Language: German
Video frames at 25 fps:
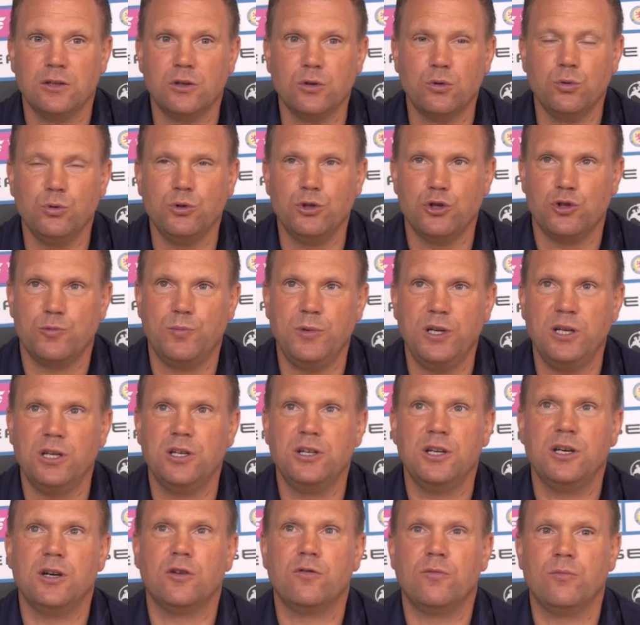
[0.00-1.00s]
eine gute
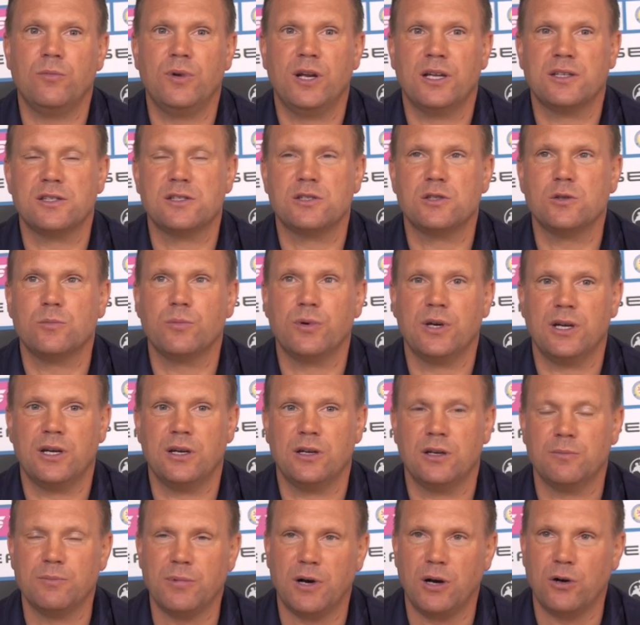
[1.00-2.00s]
Spielidee auf den Platz zu
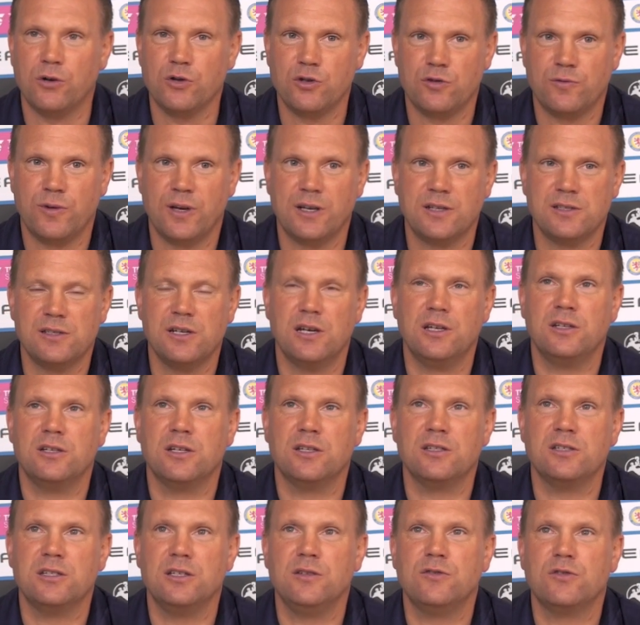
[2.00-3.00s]
bringen, Braunschweig sehr
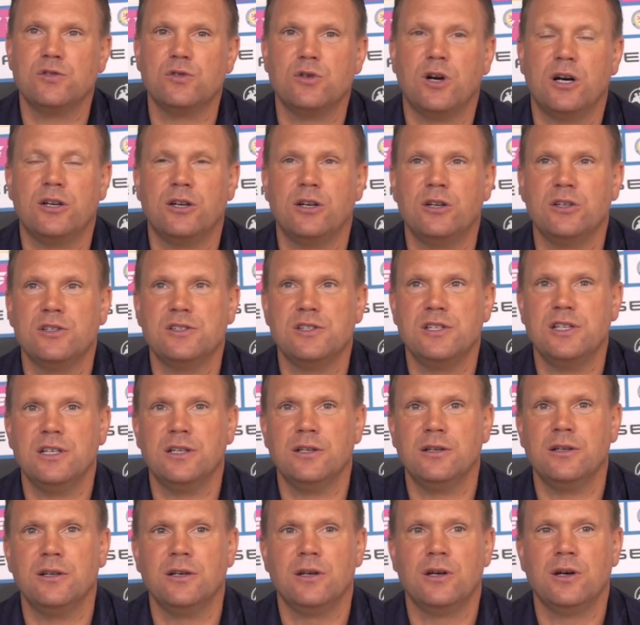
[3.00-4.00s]
intensiv zu
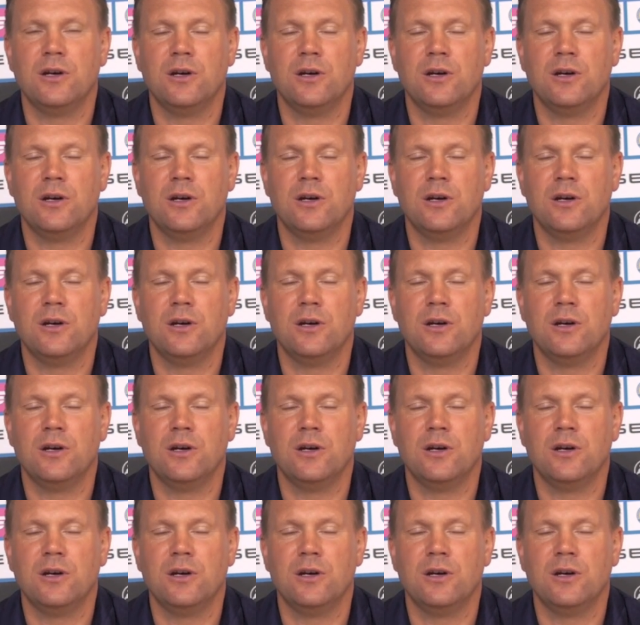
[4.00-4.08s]
analysieren.